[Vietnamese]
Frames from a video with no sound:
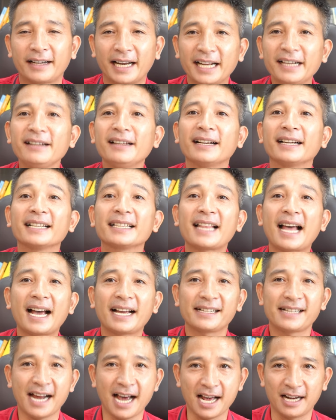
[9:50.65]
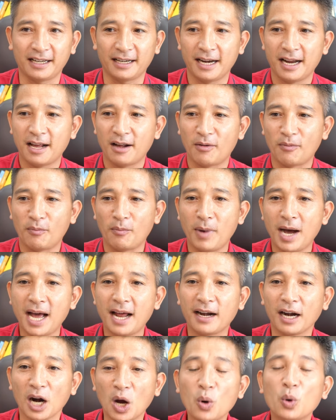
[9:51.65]
trên những cái tài sản
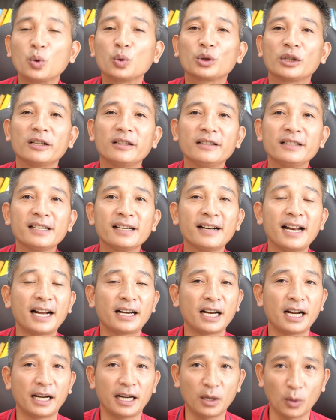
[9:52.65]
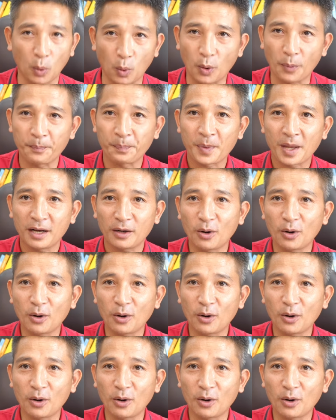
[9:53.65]
mà đầu tư như là trật lụa.